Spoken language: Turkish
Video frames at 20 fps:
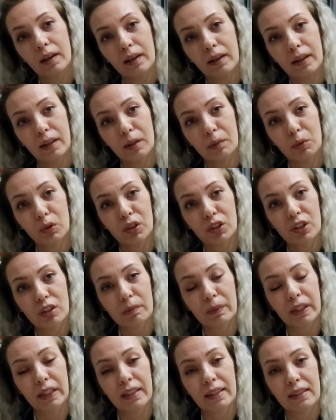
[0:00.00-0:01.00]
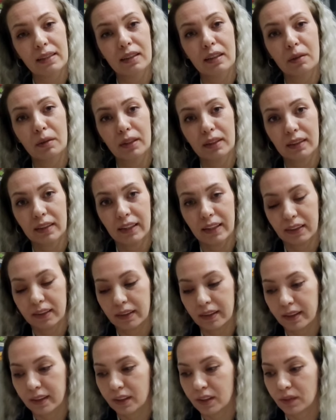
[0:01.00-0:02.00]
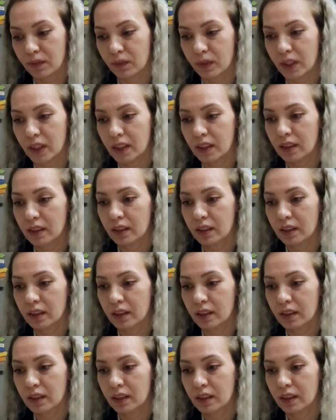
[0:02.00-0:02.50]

E, bulaşık makinesi tabletine ihtiyacım var.